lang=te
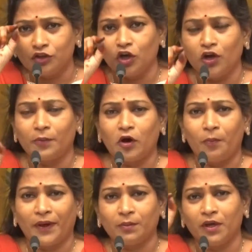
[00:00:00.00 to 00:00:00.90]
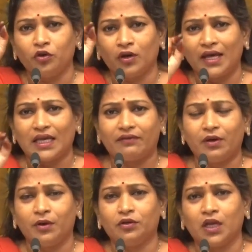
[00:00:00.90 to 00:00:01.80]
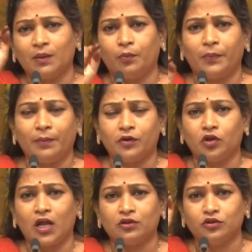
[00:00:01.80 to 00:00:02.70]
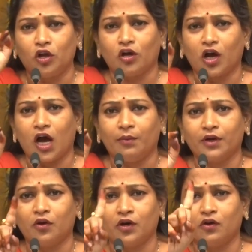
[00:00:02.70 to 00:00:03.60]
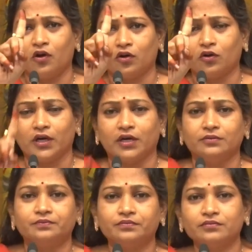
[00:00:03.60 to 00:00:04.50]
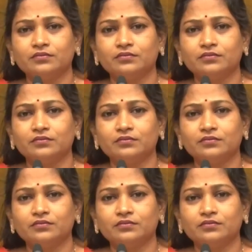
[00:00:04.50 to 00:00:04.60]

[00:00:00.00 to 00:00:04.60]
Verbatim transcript: అందులో ఓ పది మంది ఉన్నా ఇరవై మంది ఉన్నా ముప్పై మందిలో అందులో కామన్గా ఉండేవాడు ఒకడు ఉంటాడు